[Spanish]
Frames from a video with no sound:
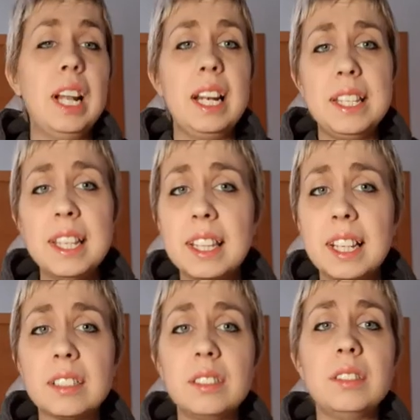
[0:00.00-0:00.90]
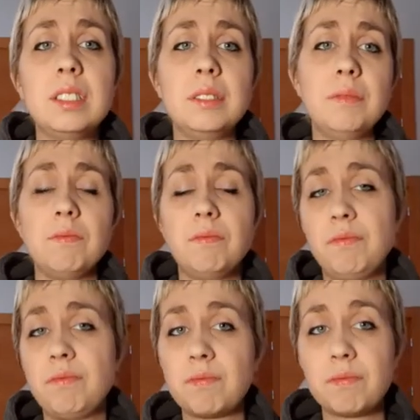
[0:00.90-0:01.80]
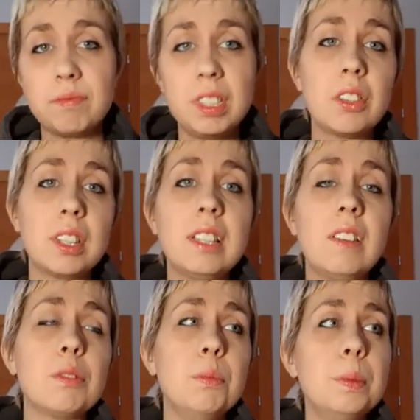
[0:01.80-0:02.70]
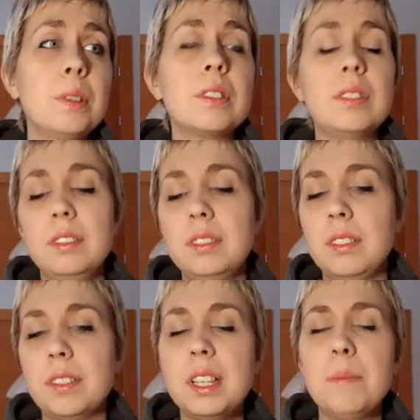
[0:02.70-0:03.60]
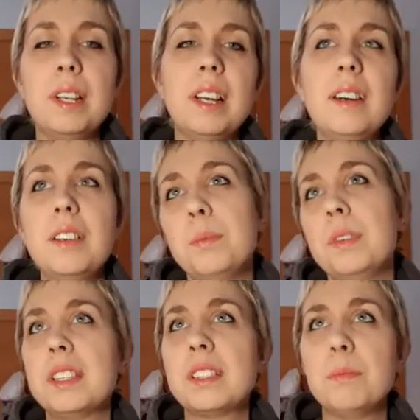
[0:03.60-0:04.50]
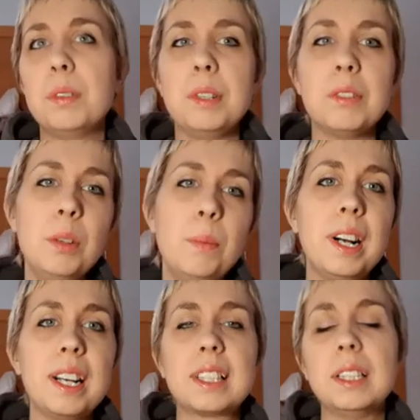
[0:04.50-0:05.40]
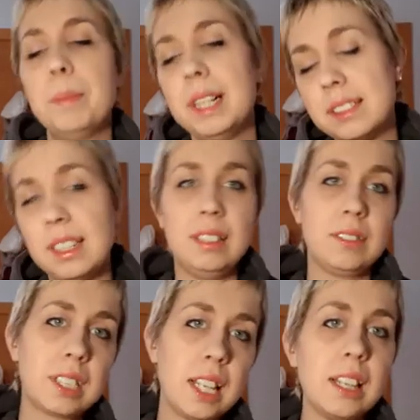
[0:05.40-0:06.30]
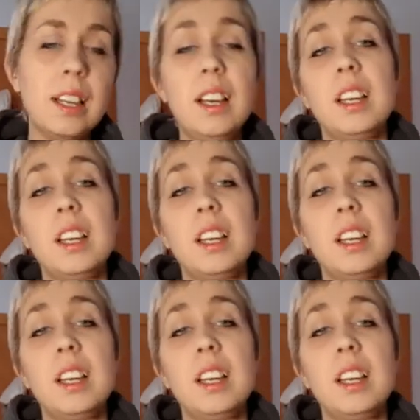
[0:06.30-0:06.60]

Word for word: las leyendas, ¿no? Eh, un poco, como siempre, ah, no puedes, por mi culpa, ¿qué te pasa? No sé qué.